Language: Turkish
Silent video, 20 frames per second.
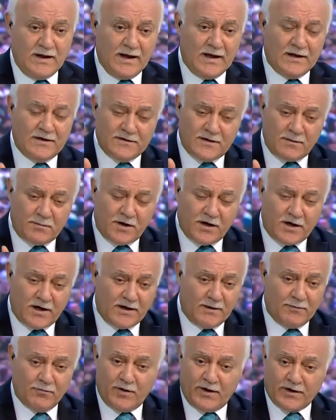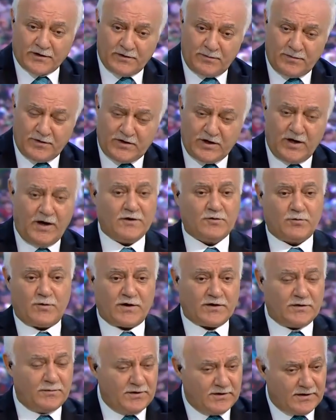Elinde bir kalem vardı, bir kağıt
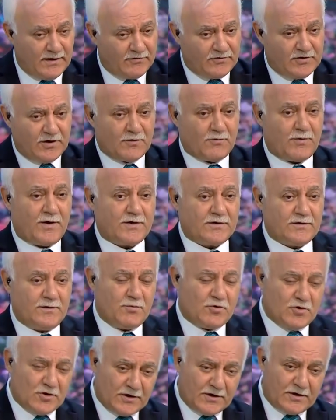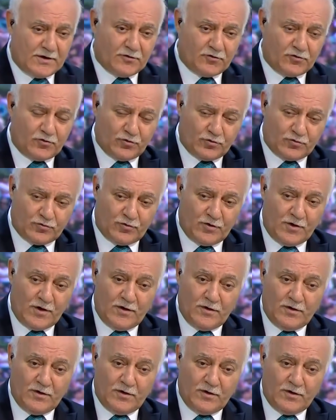vardı, bir defter vardı, bir şeyler yazıyordu.